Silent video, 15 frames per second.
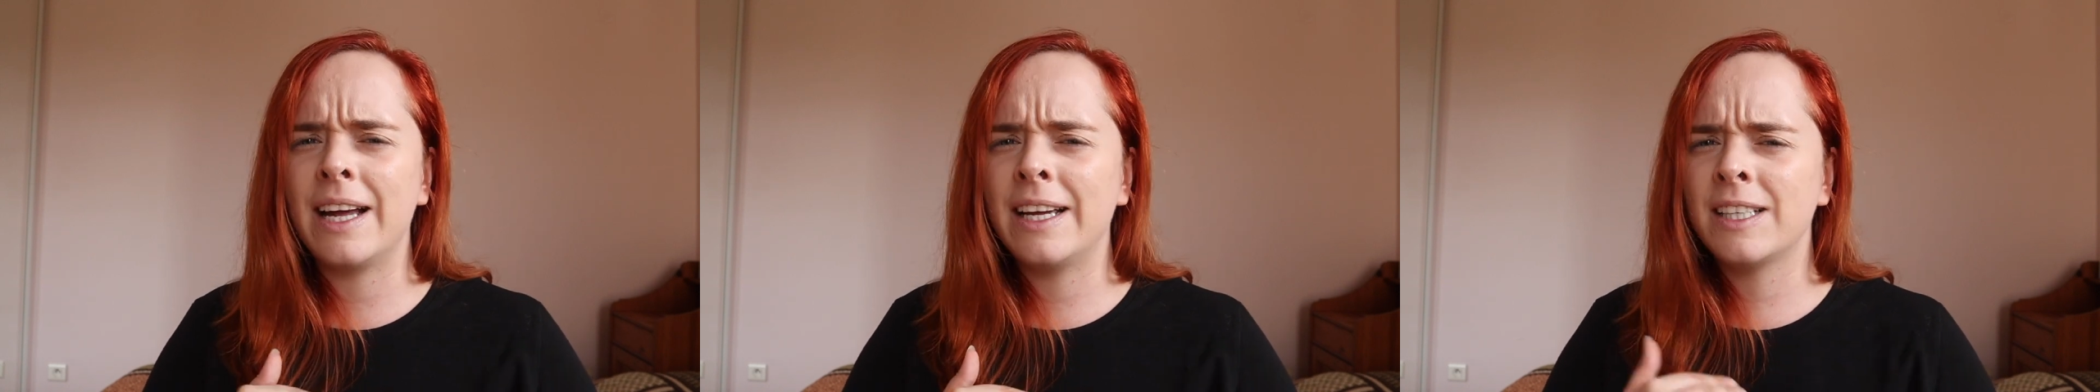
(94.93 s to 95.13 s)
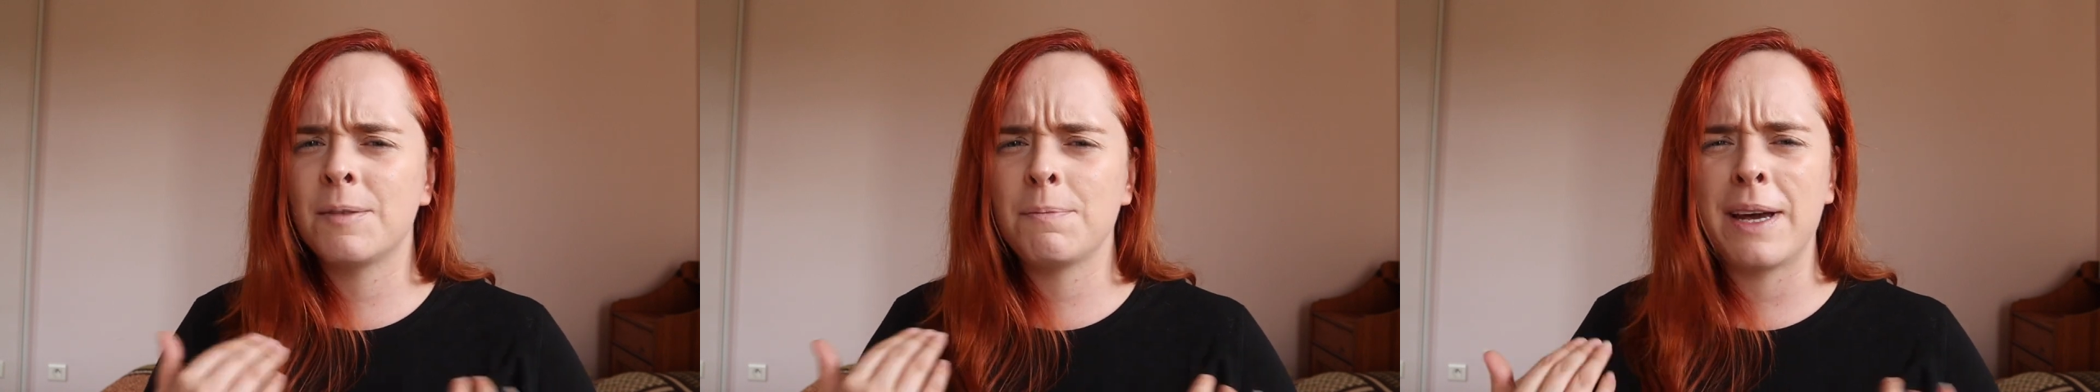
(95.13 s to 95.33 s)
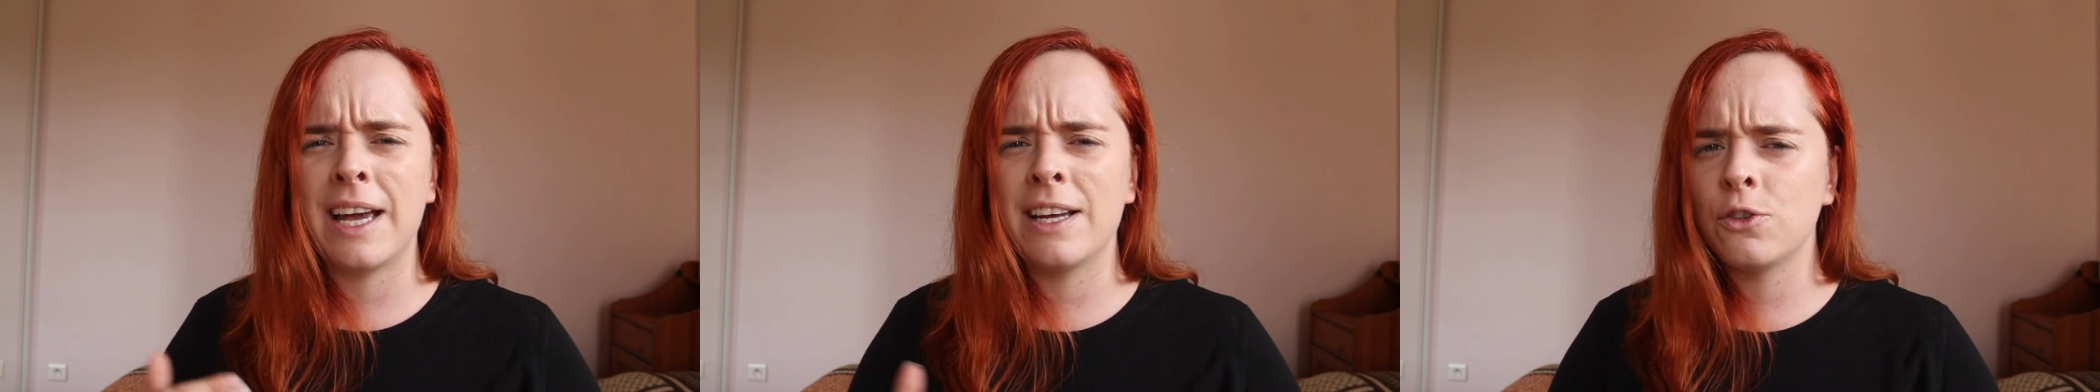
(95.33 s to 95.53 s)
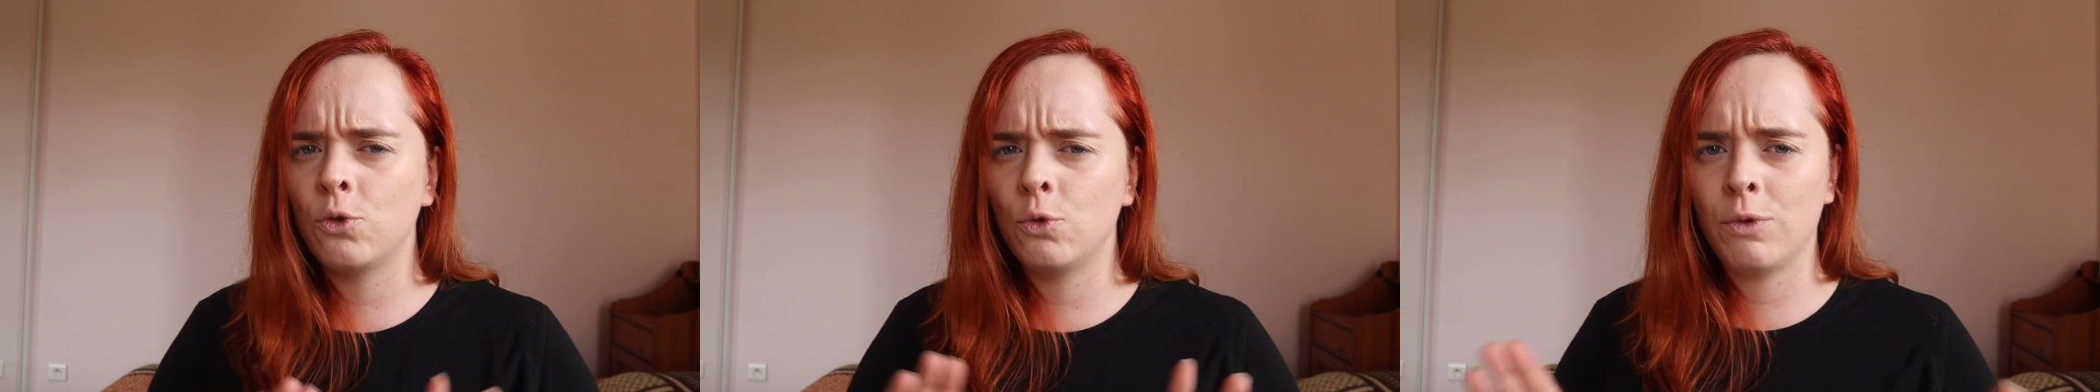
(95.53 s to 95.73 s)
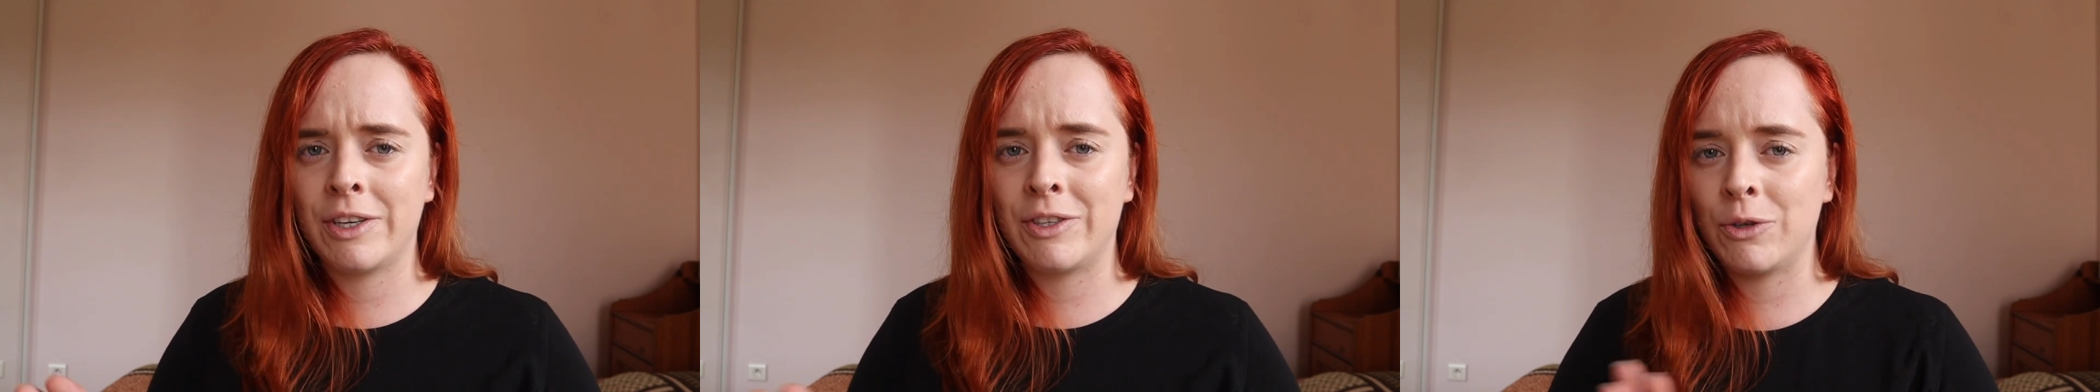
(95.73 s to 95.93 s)
express ou
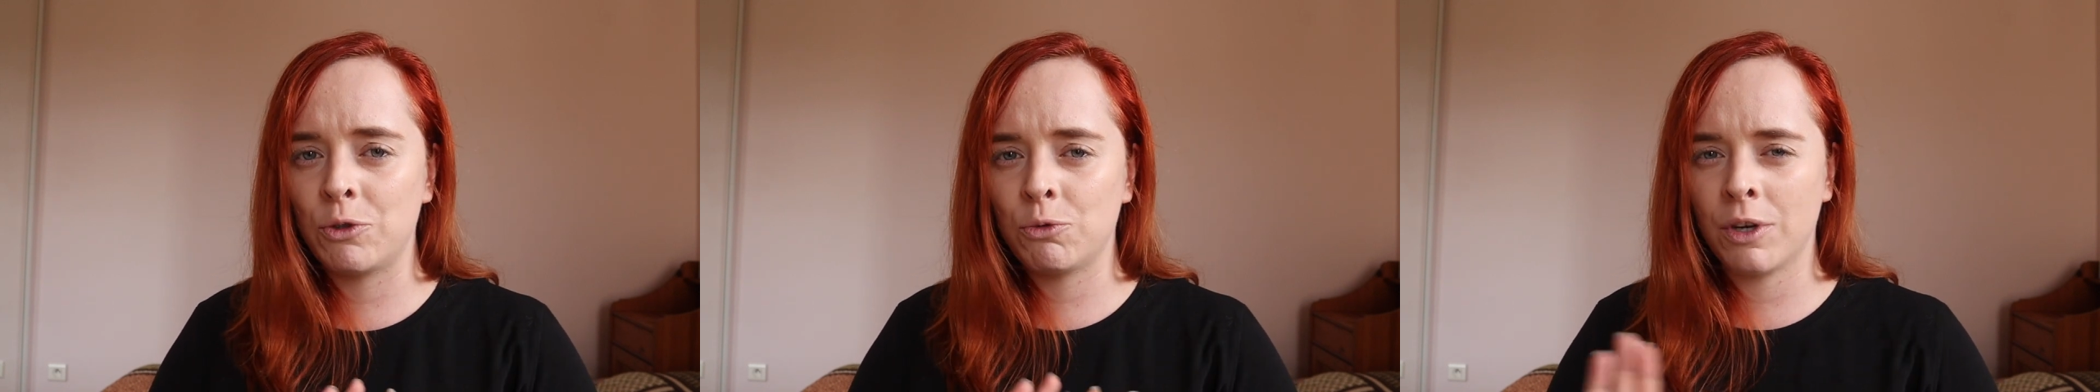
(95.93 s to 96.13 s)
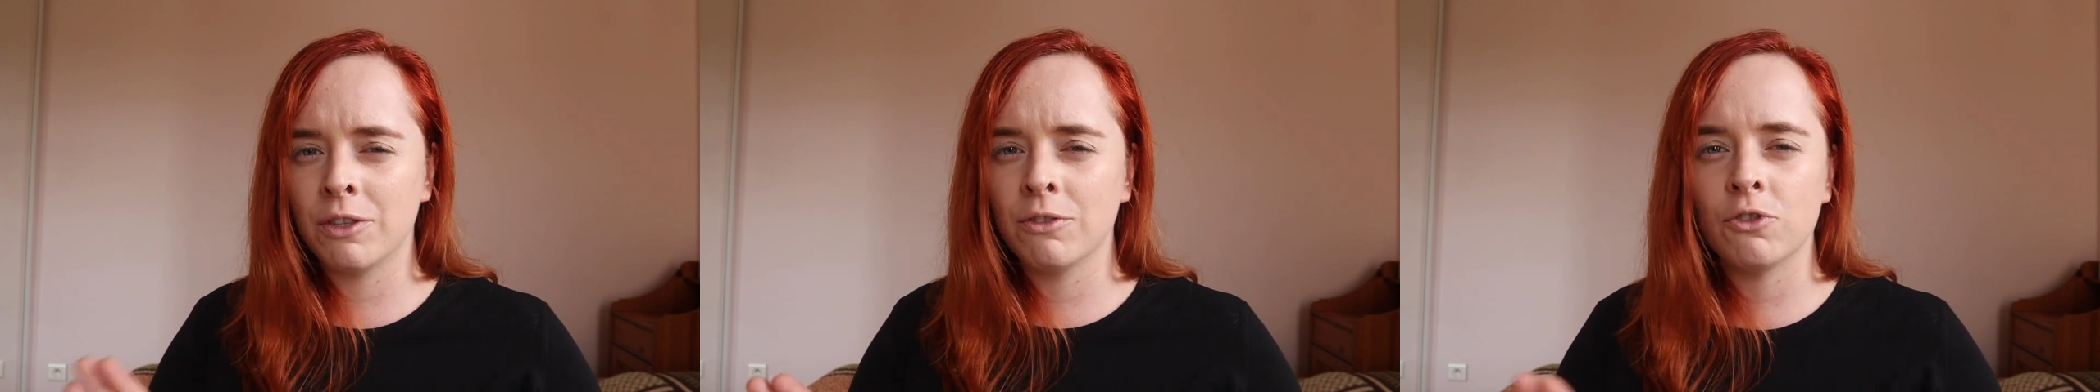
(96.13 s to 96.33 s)
quoi que ce soit.